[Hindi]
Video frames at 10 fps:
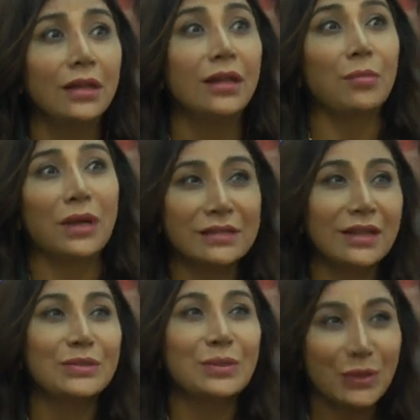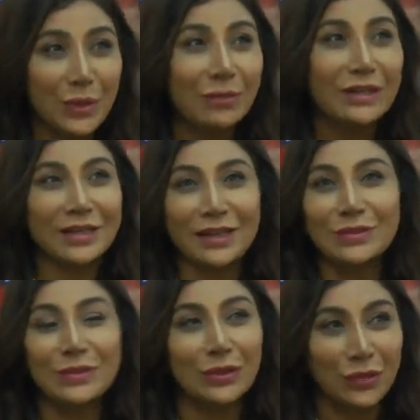लंबा सांस लो लंबा
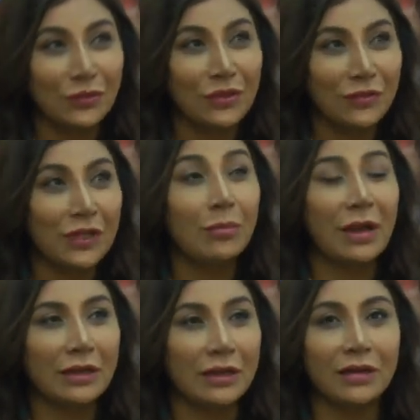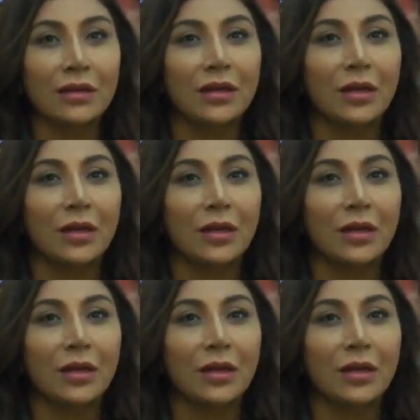सांस लो यू विल फील बेटर